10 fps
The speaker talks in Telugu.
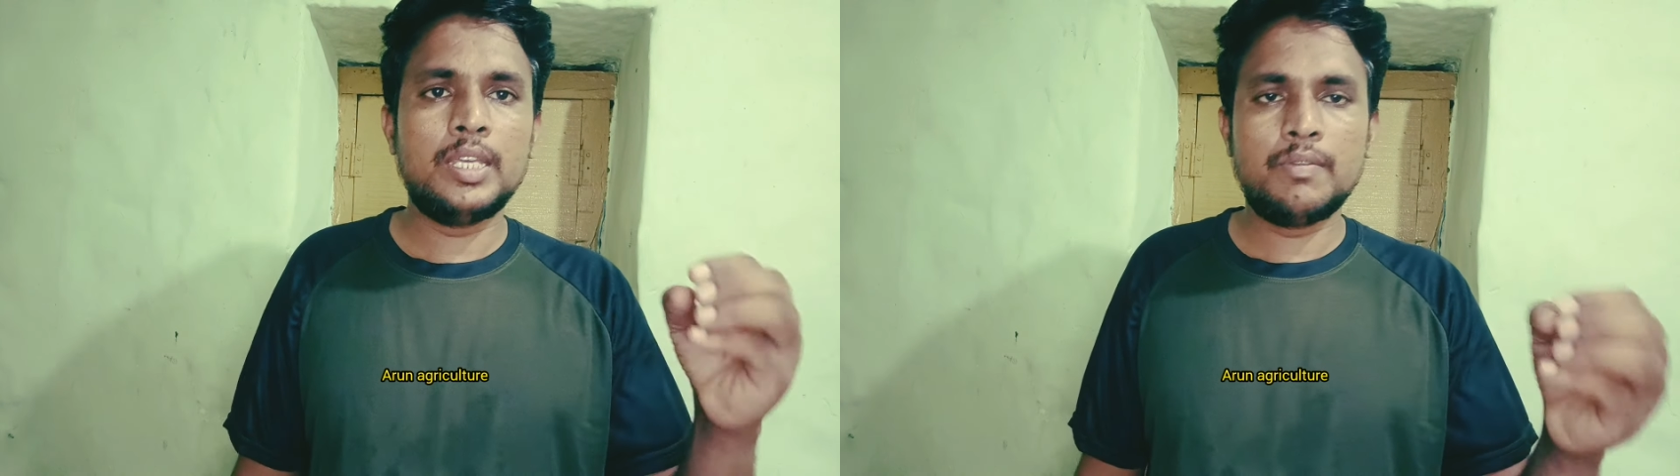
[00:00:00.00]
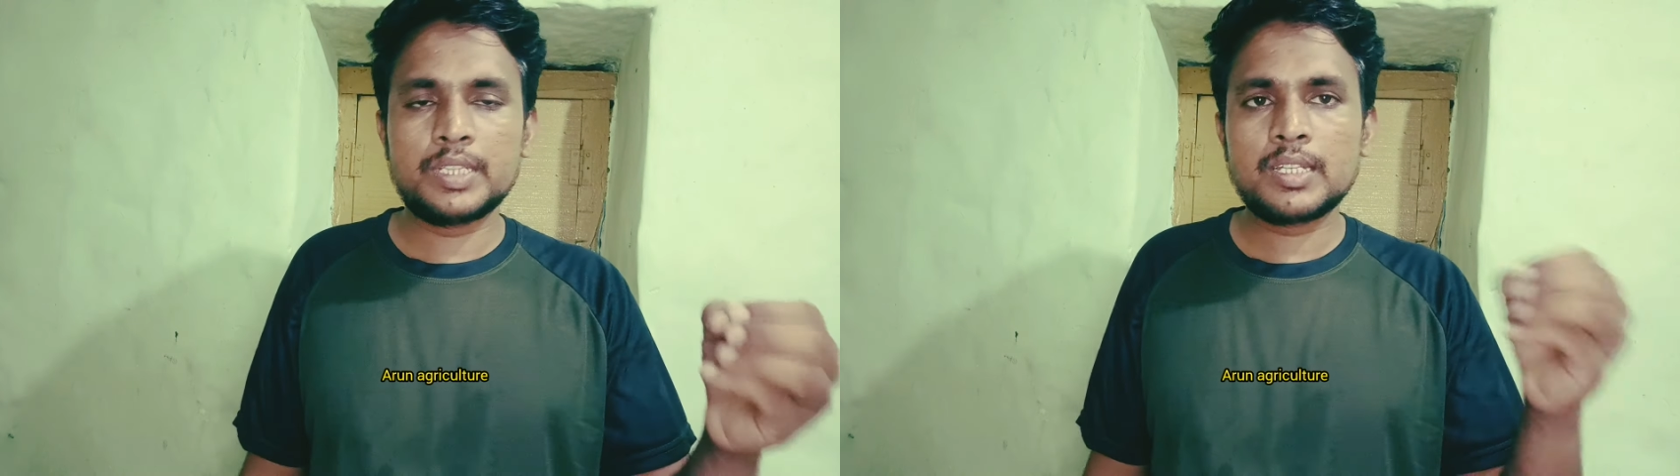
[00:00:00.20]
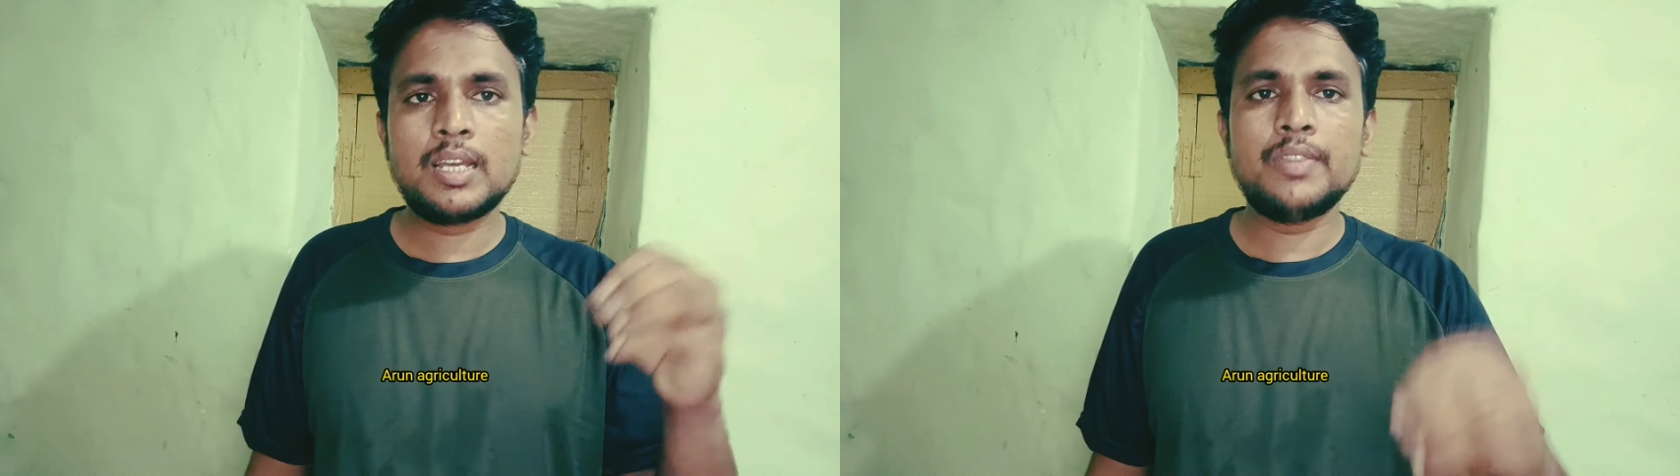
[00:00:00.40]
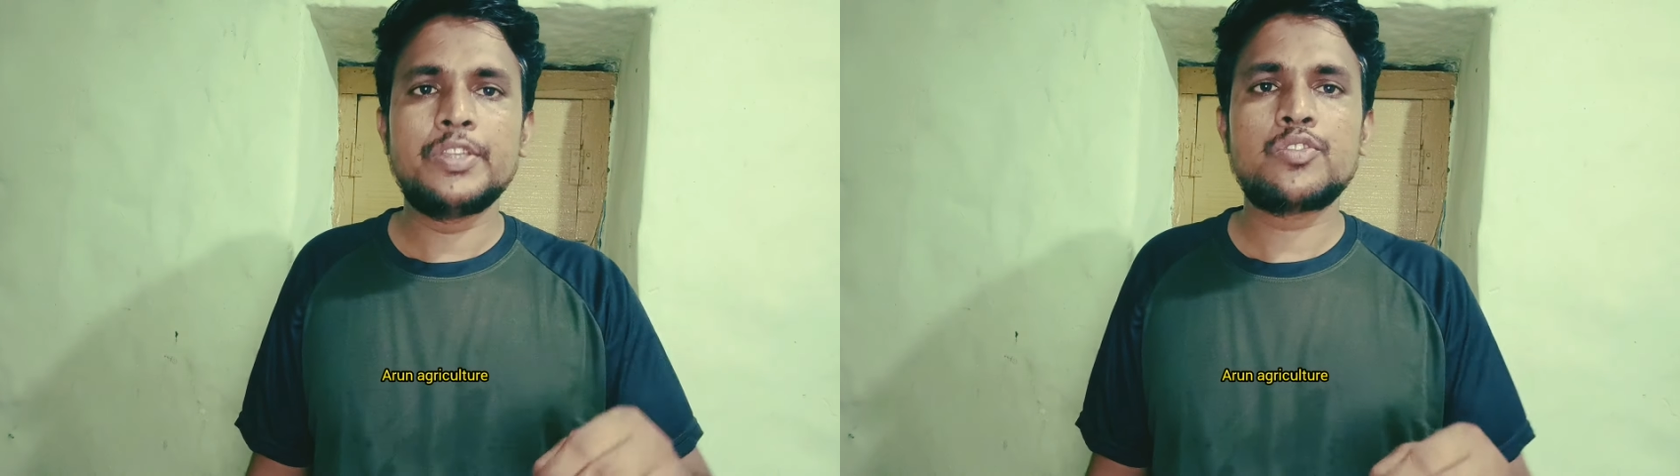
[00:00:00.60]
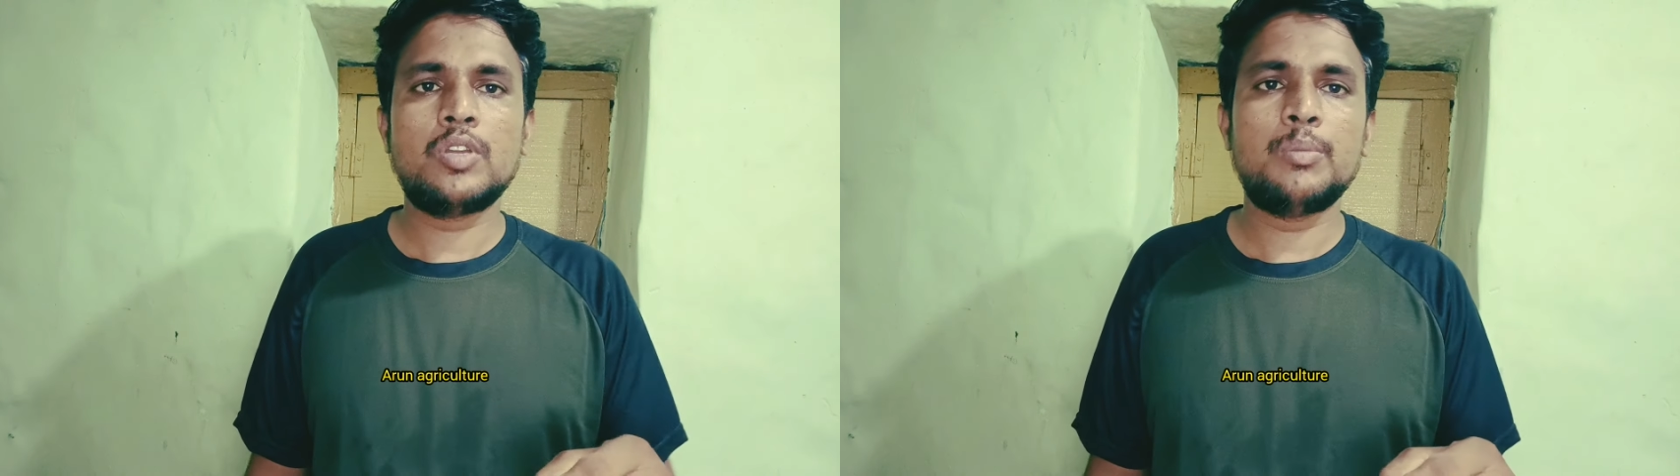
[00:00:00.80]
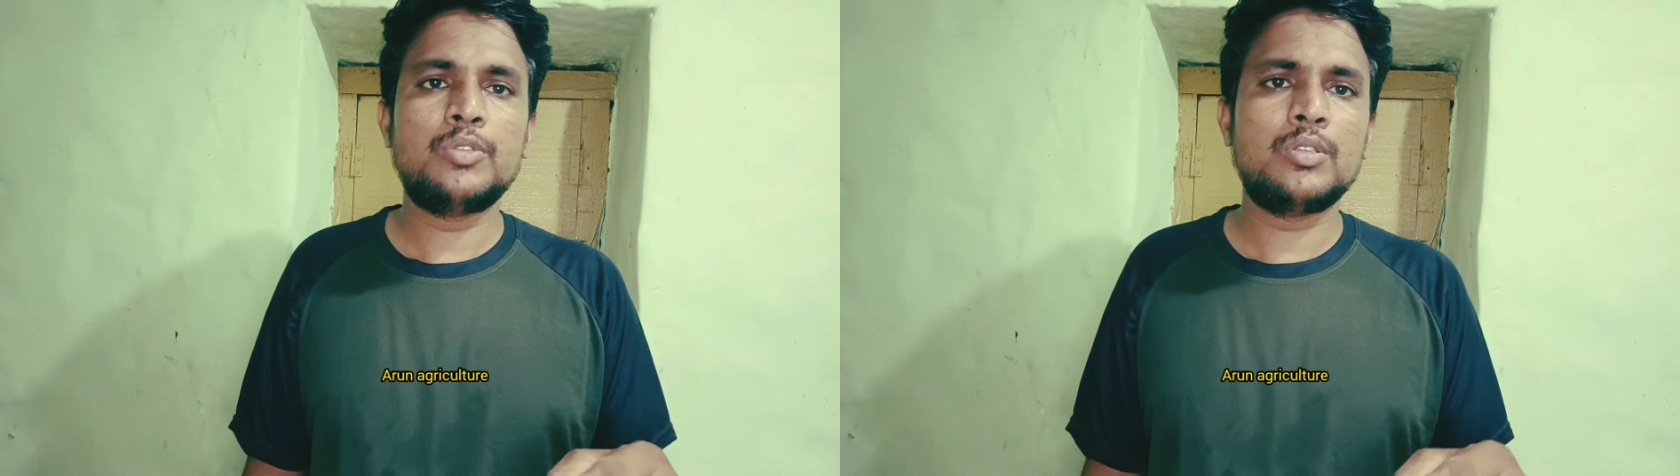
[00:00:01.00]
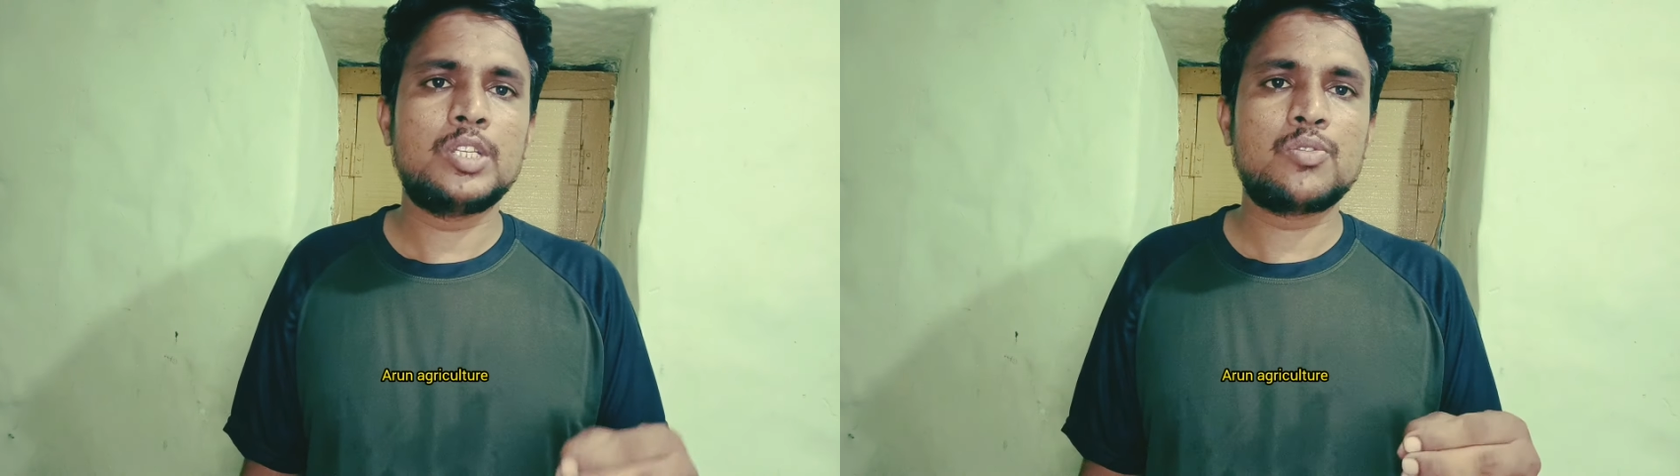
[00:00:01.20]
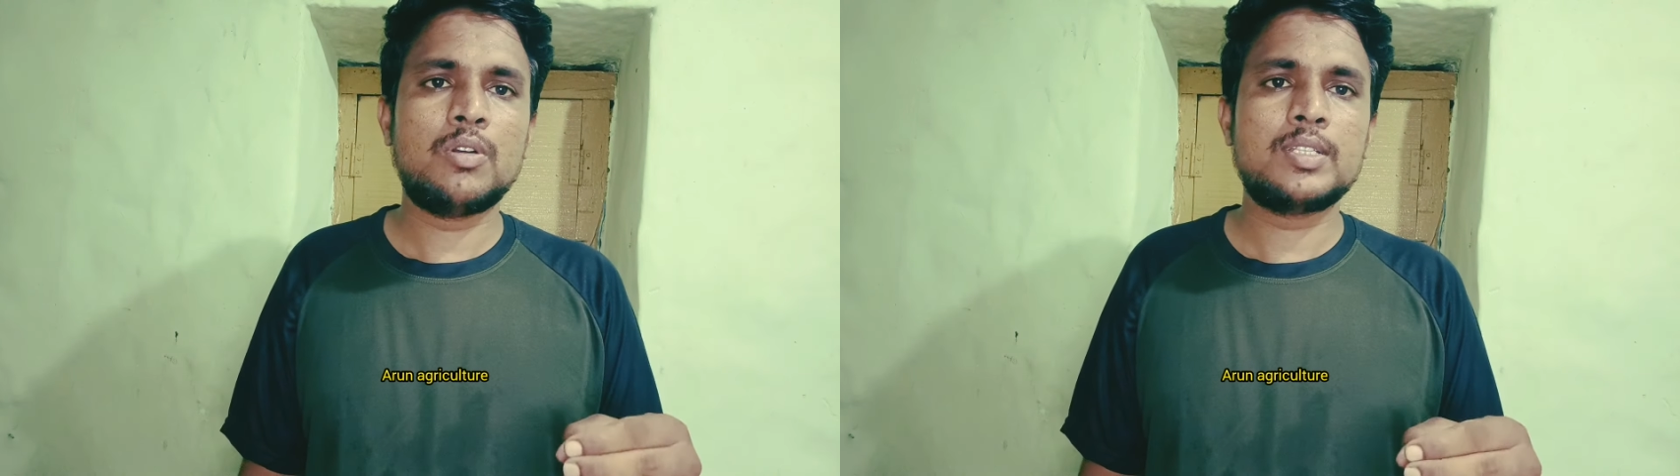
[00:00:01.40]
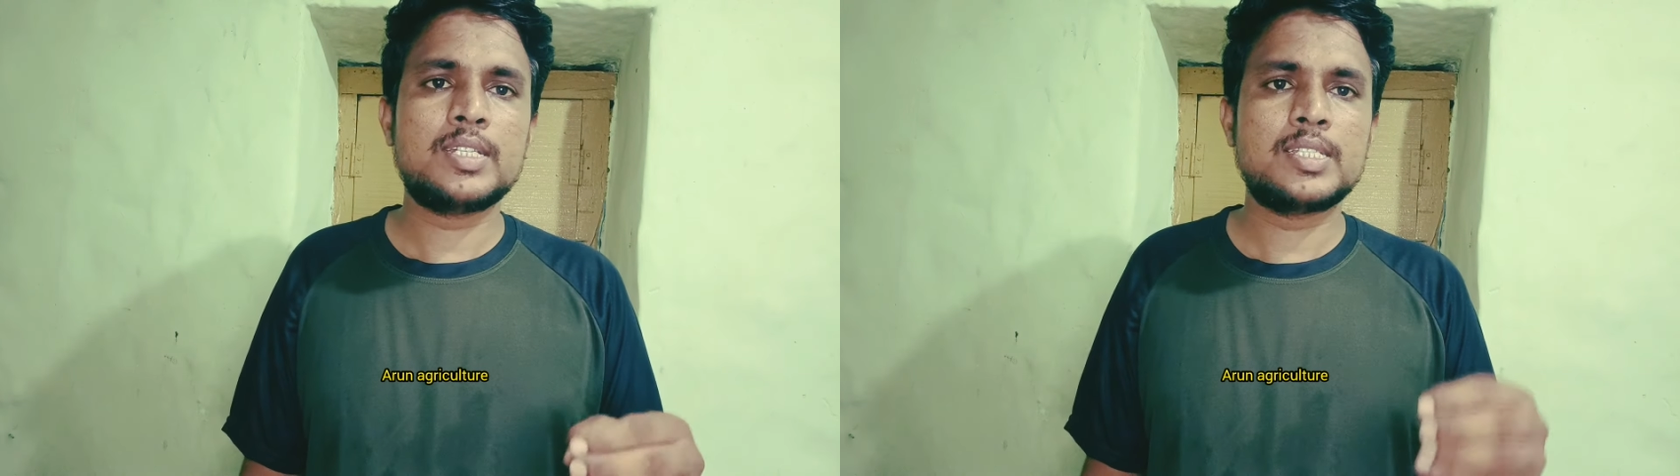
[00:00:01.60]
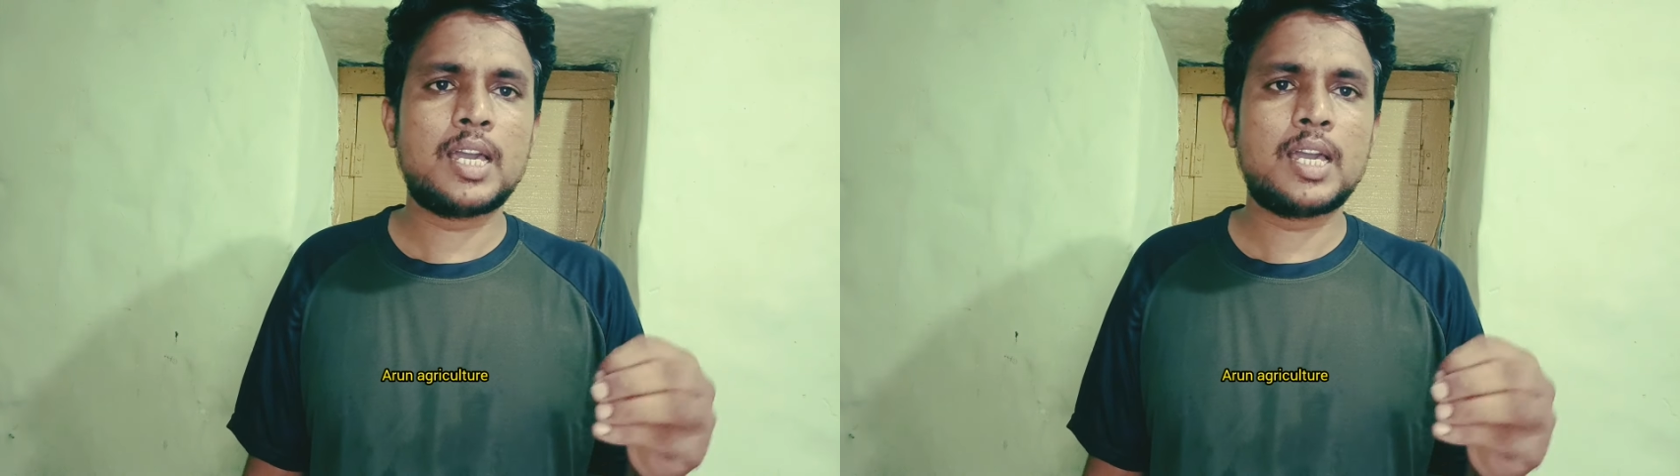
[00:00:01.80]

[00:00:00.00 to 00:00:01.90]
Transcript: విత్తనాలు తీసుకునే ముందు తీసుకోవాల్సిన